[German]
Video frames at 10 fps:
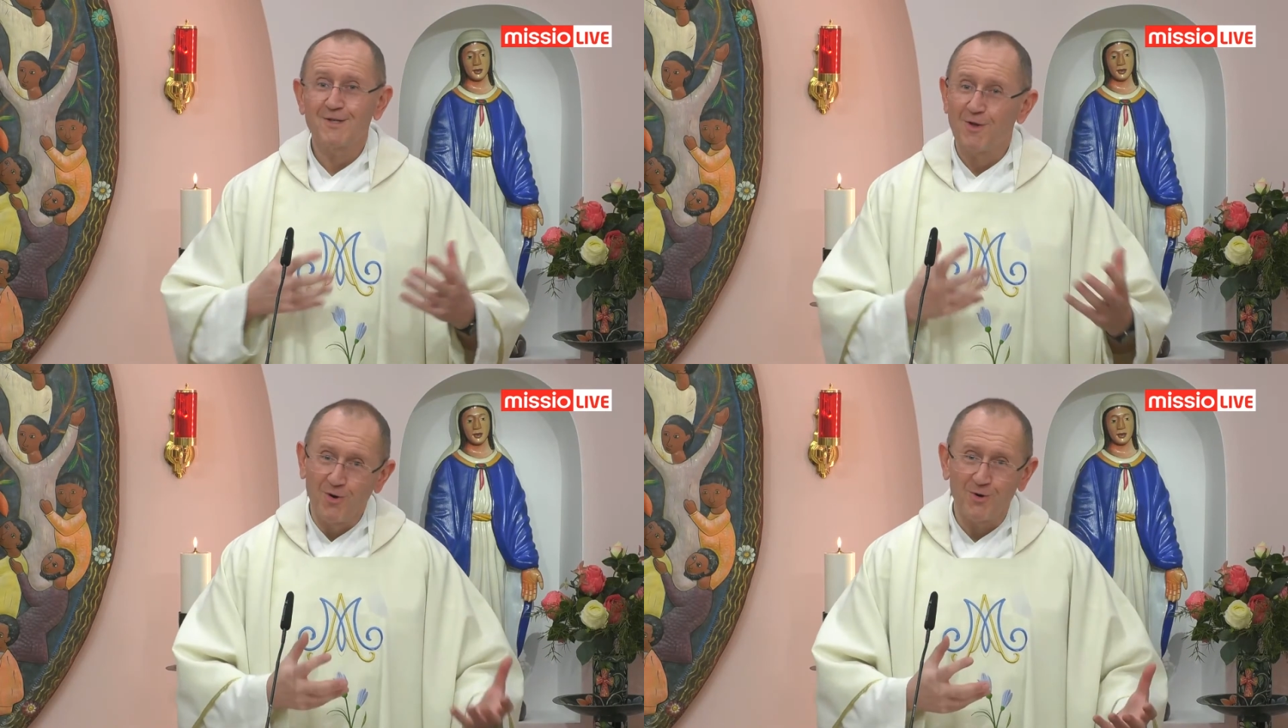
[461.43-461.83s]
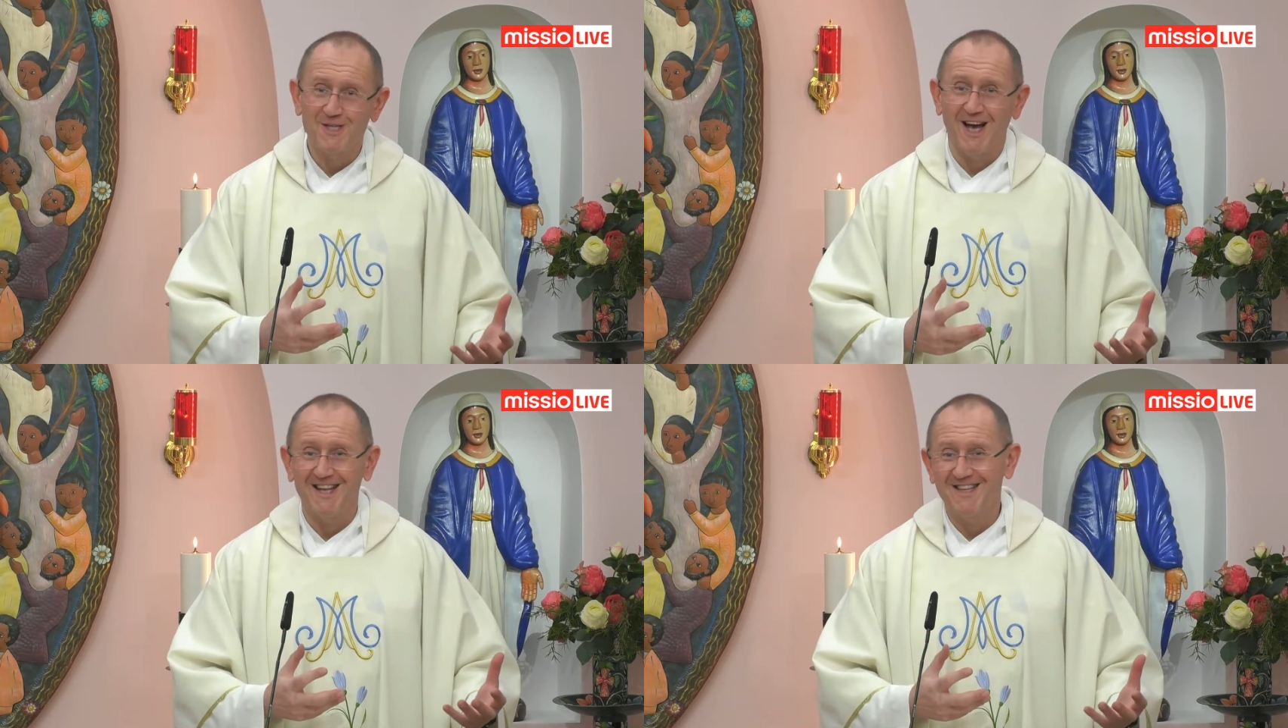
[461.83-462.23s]

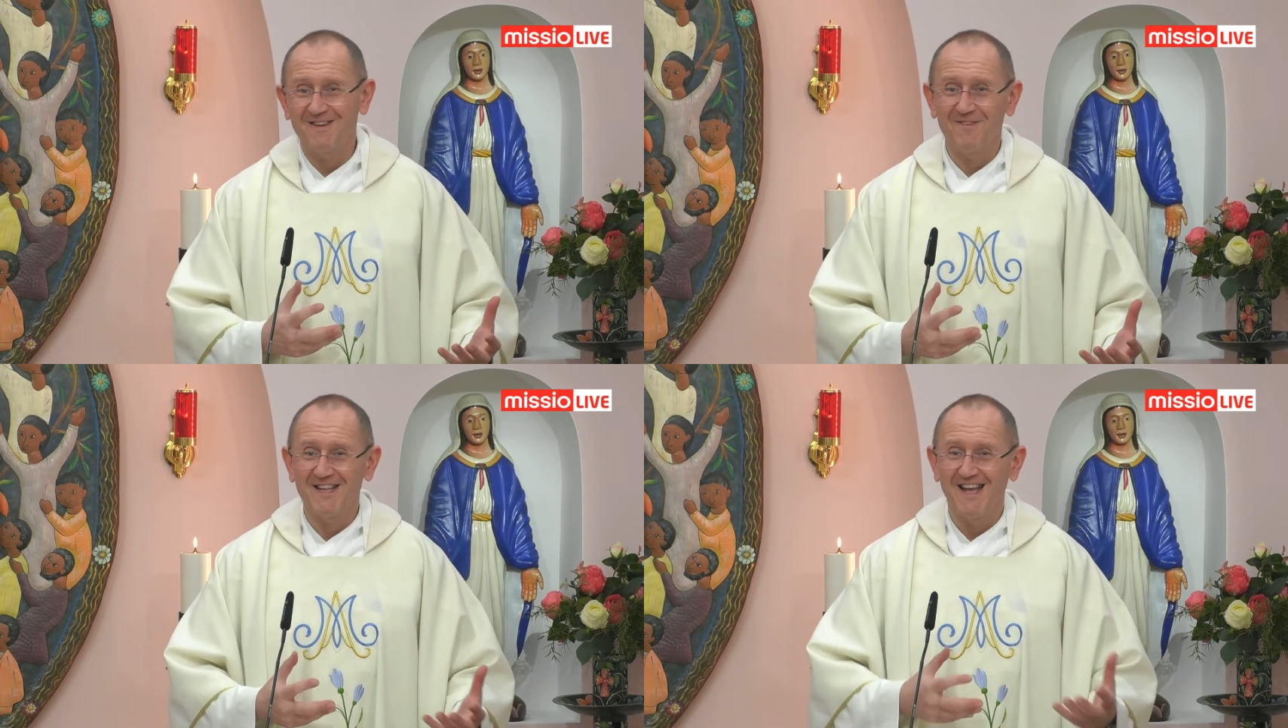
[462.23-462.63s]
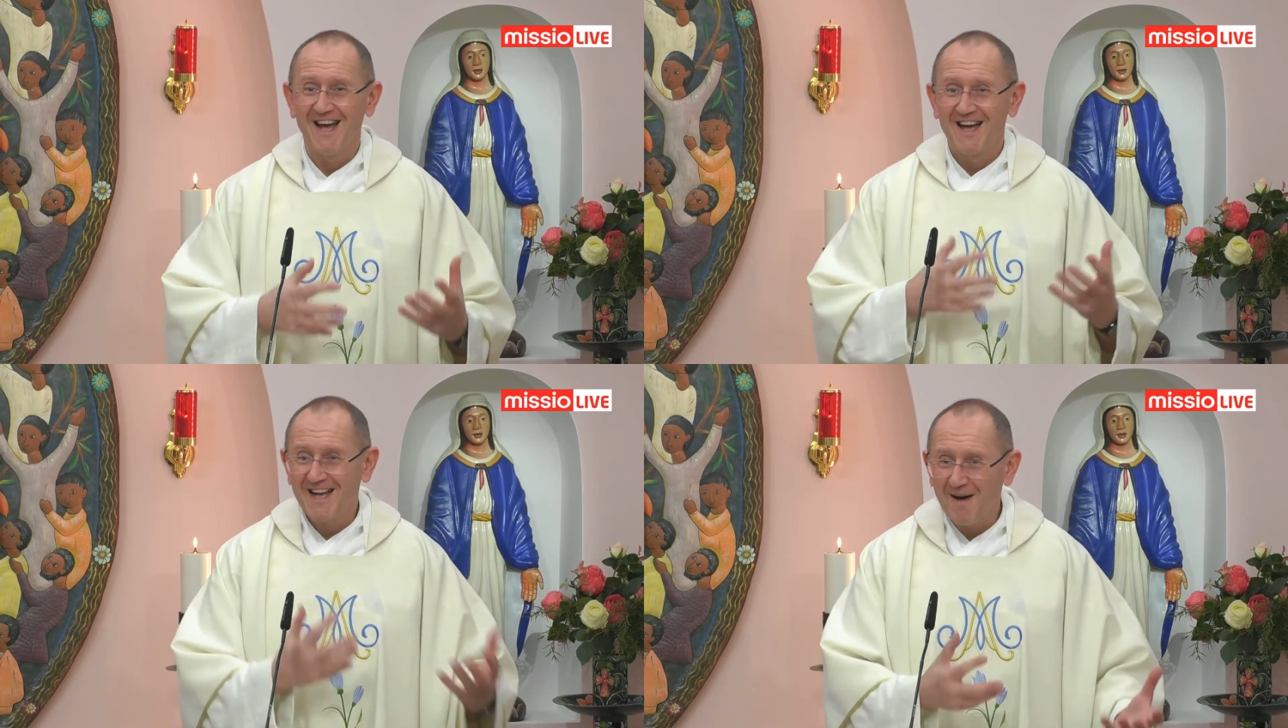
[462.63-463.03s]
großartig, wie die
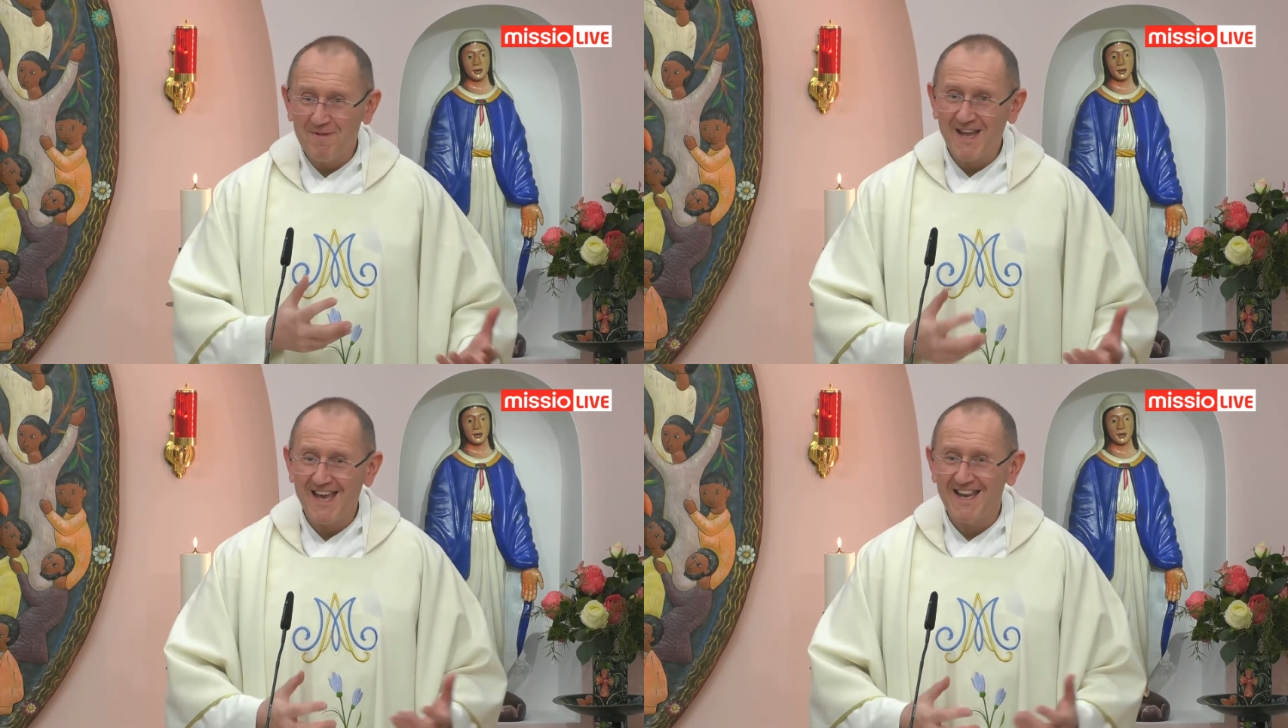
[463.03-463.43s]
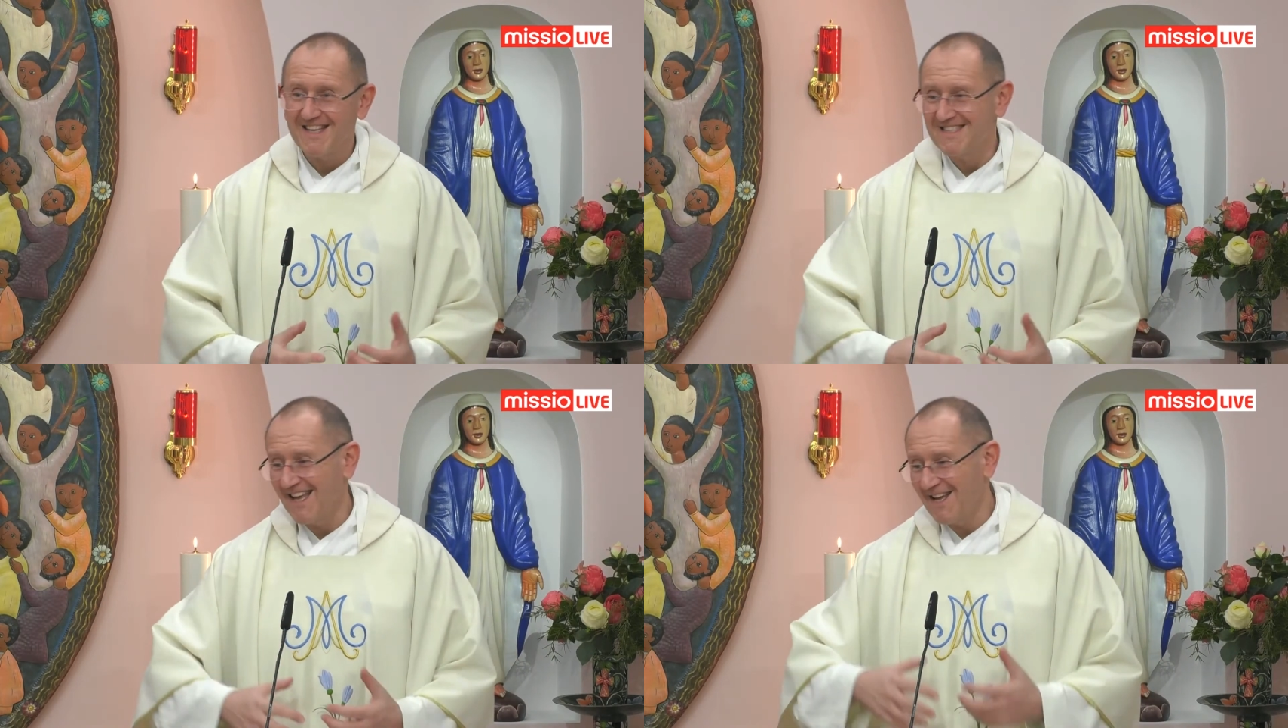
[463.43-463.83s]
Gabriela
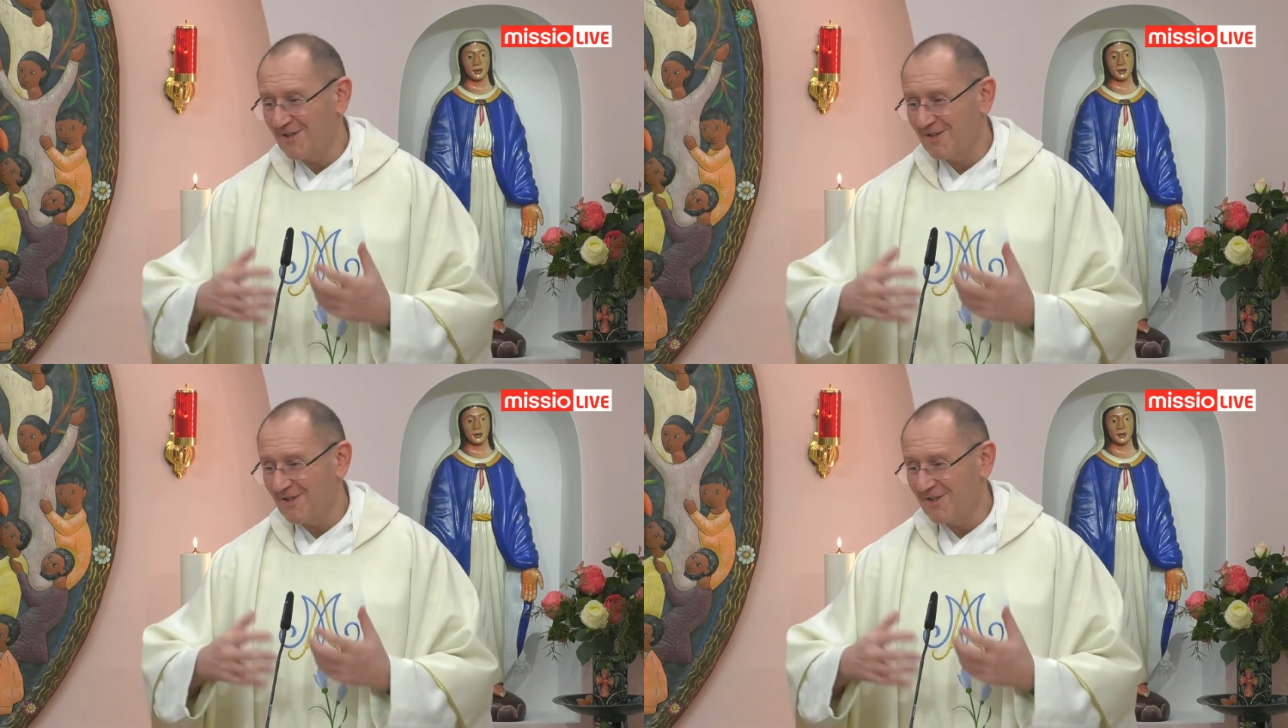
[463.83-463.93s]
singt